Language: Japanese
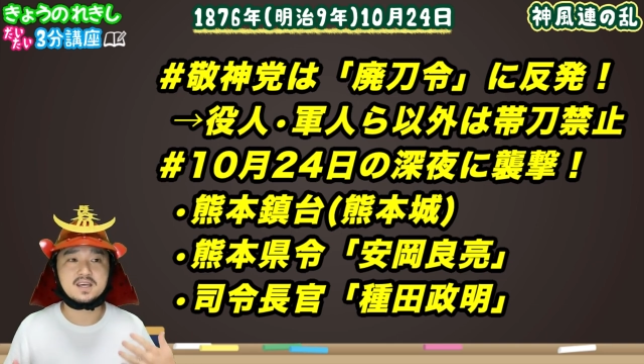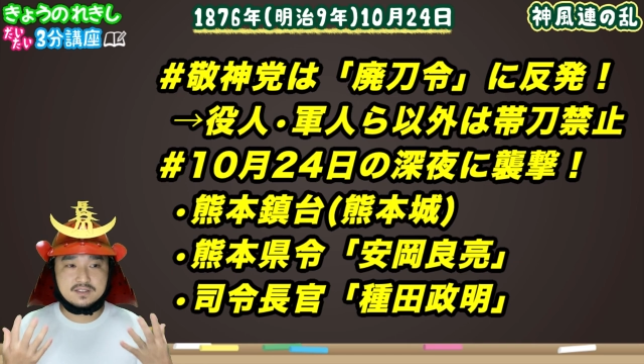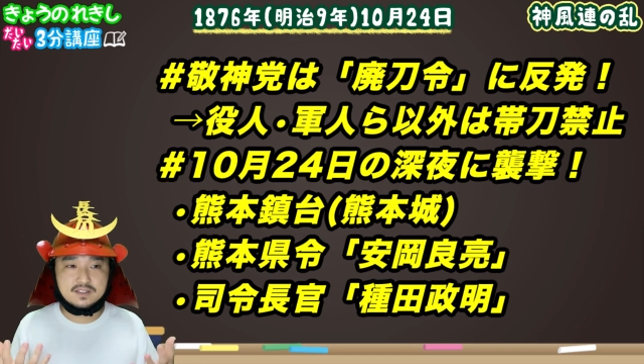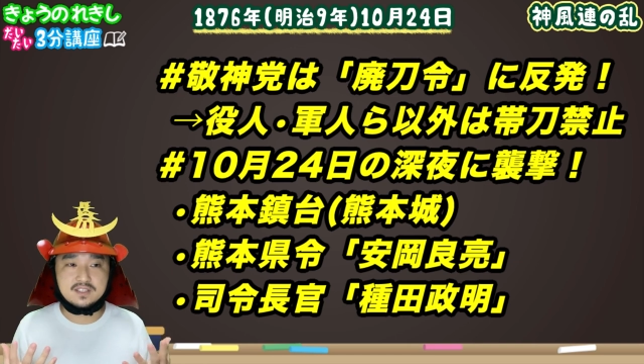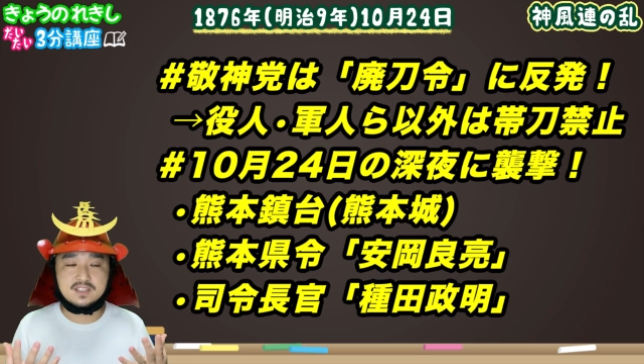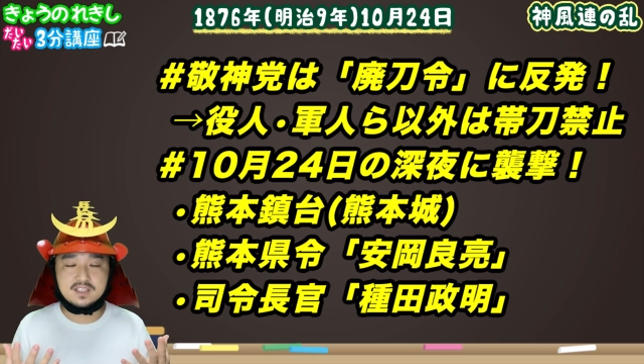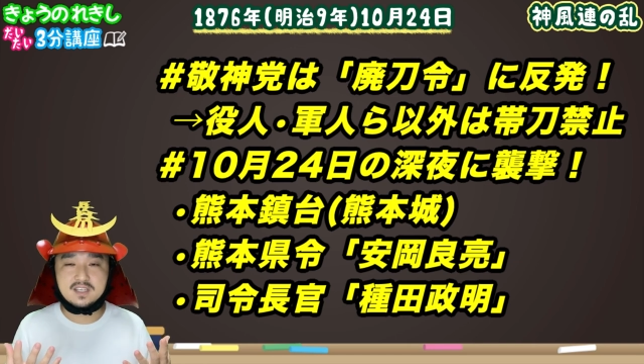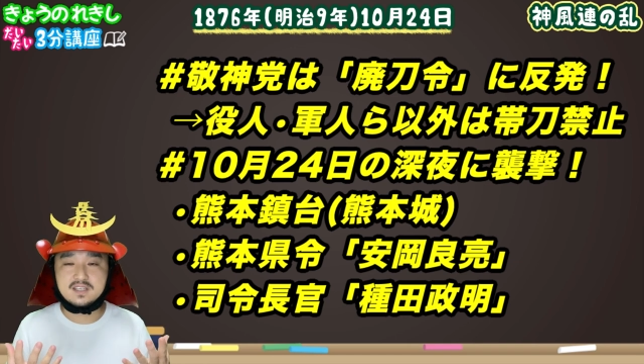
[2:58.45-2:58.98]
つ
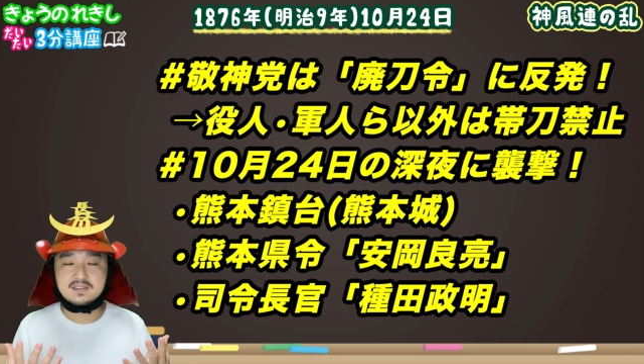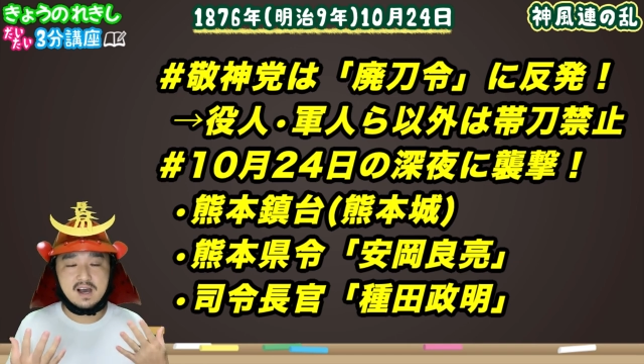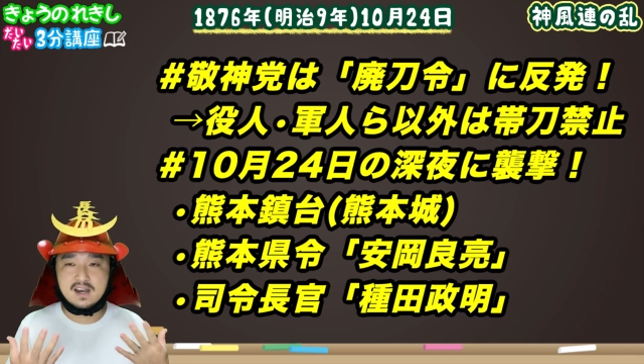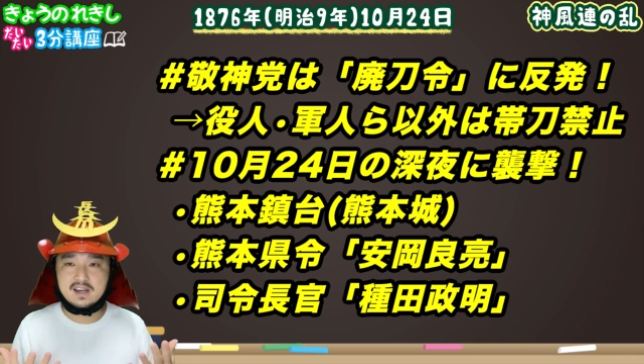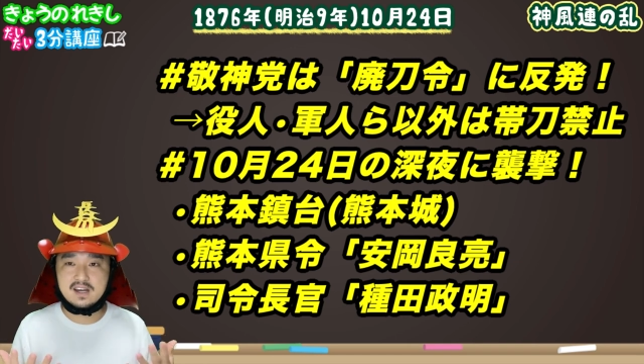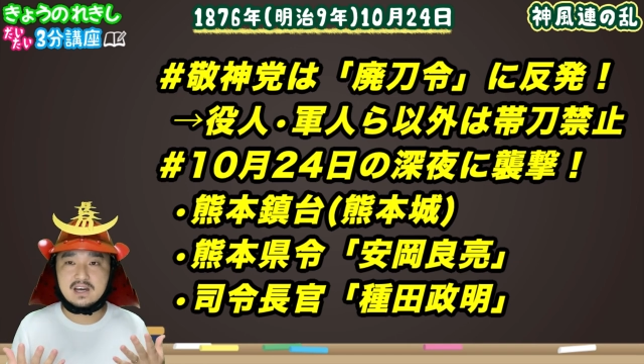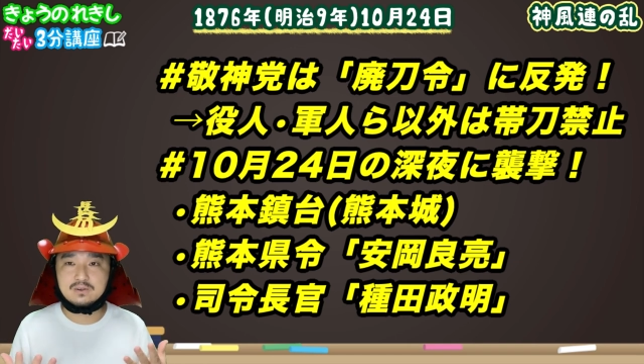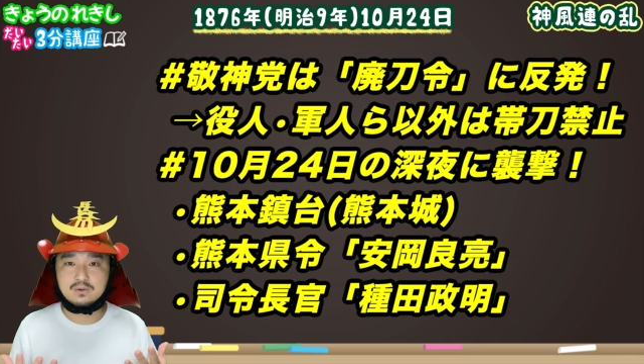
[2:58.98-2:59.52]
いに
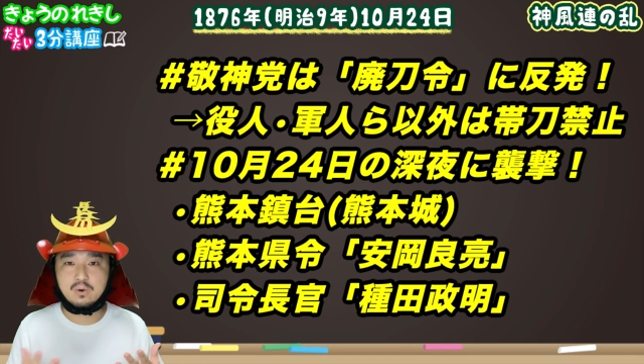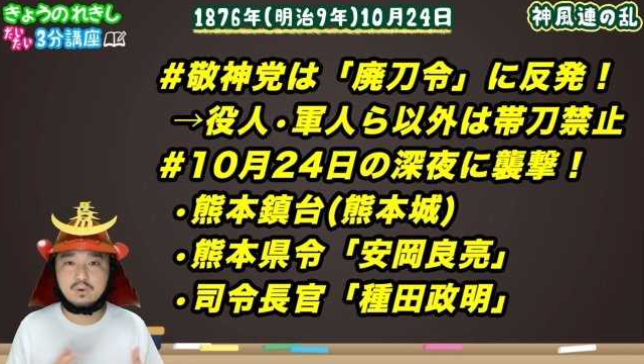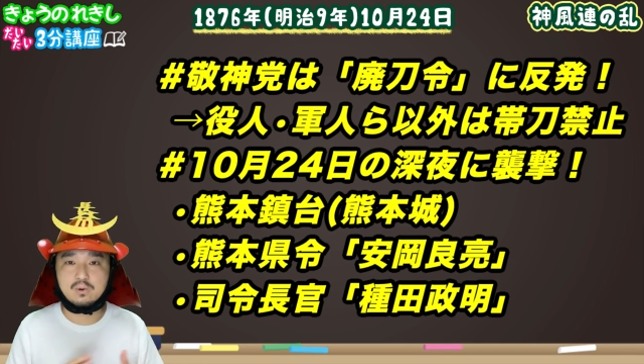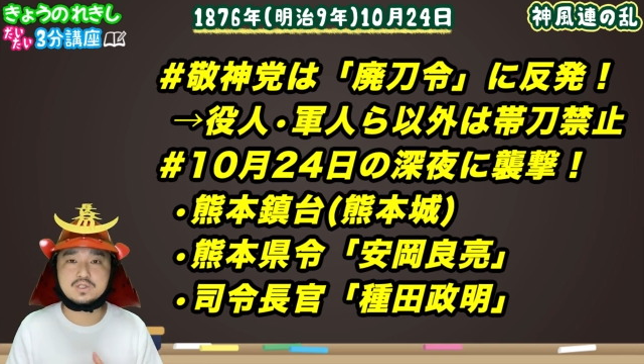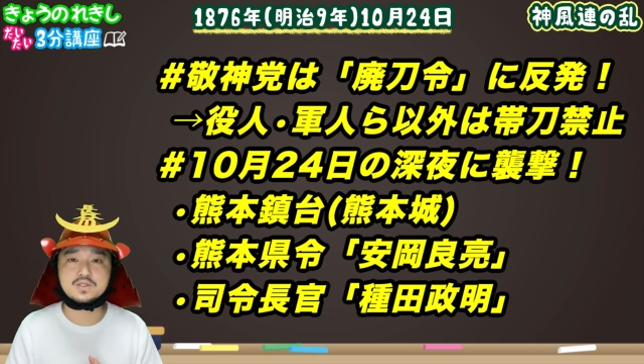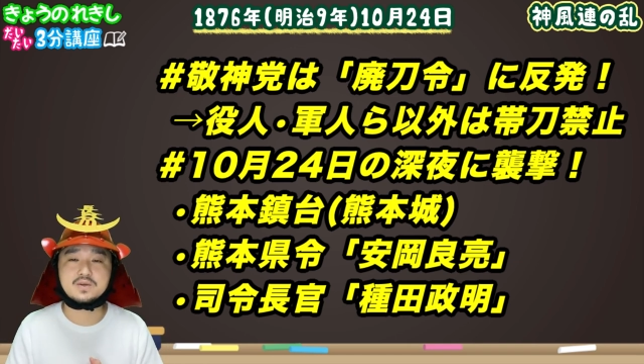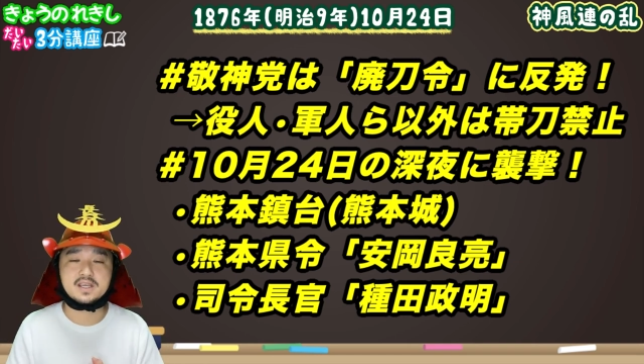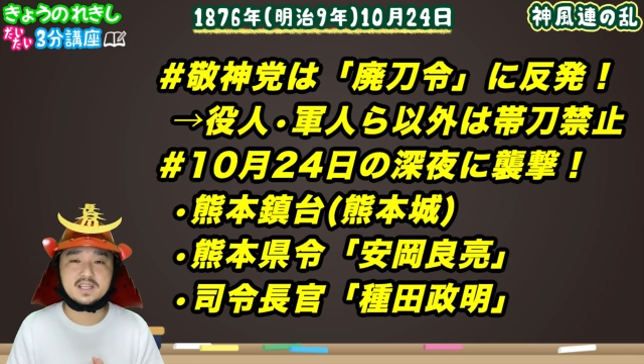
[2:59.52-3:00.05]
反乱を起こ
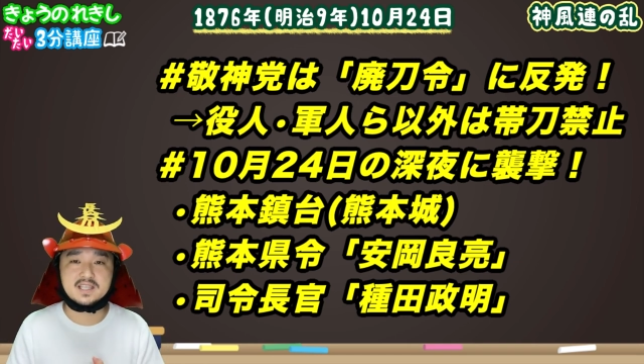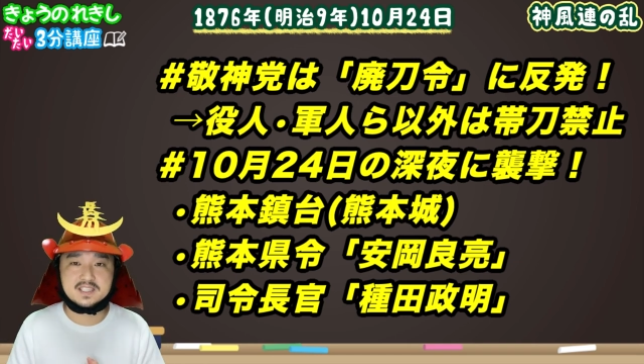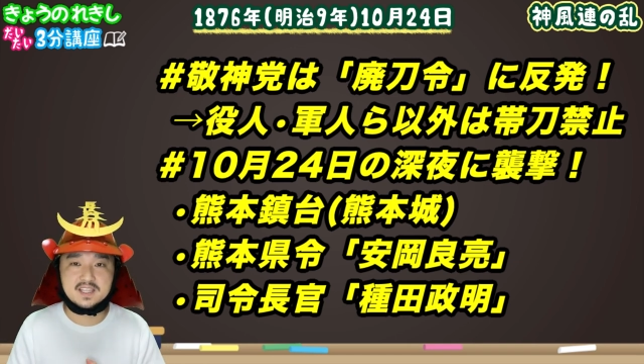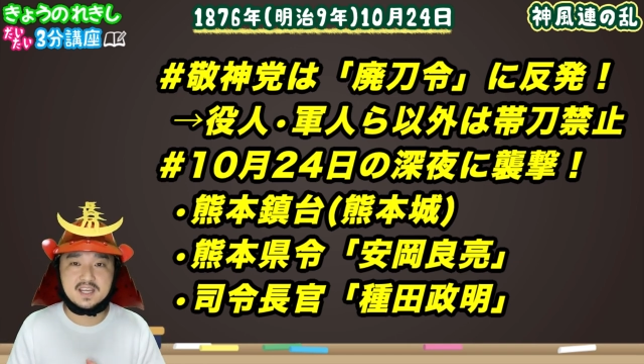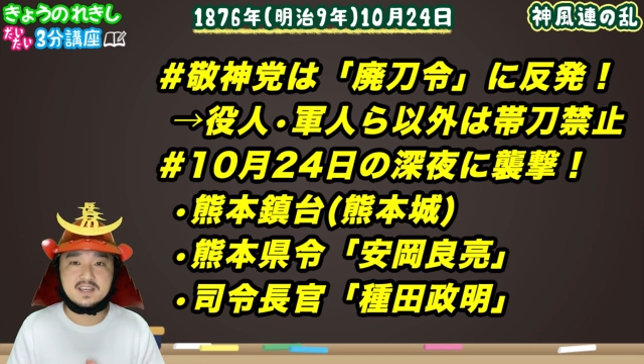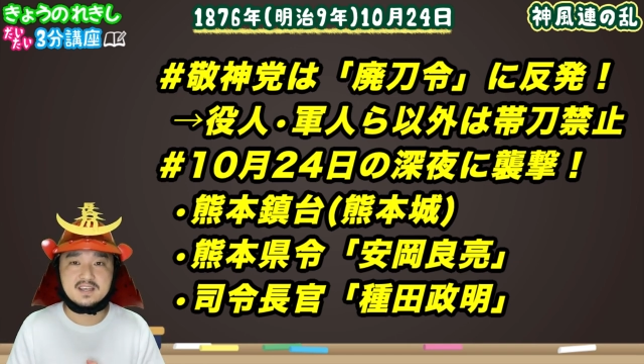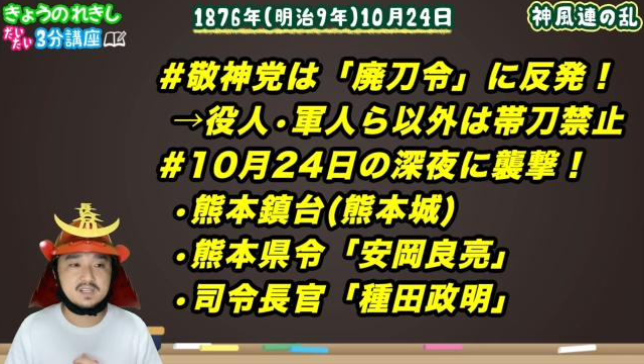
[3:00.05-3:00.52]
すわけですね。